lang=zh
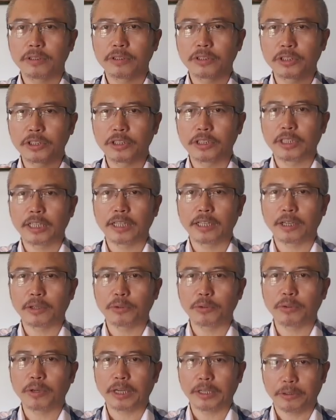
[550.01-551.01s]
事件
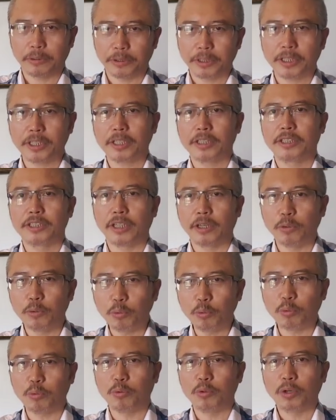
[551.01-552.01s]
当中啊，有一个人
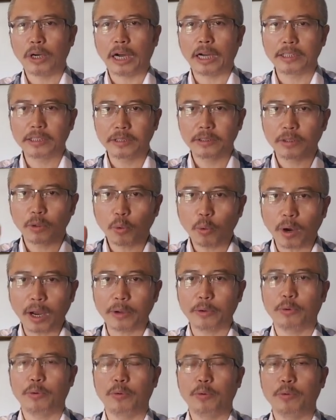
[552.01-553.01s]
物啊，就是
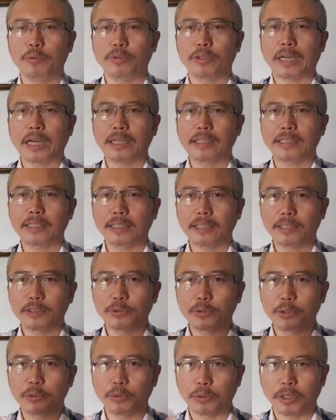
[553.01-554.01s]
华勇，他这个
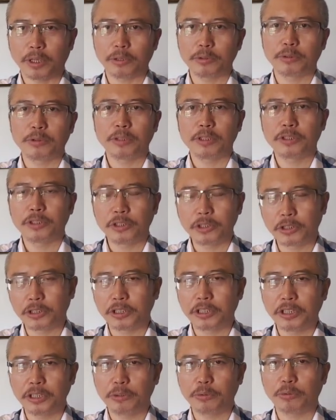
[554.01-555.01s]
对董瑶琼的支
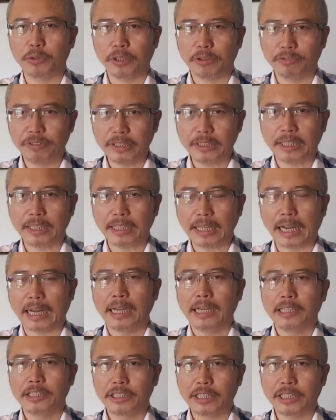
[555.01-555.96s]
持力度也非常大。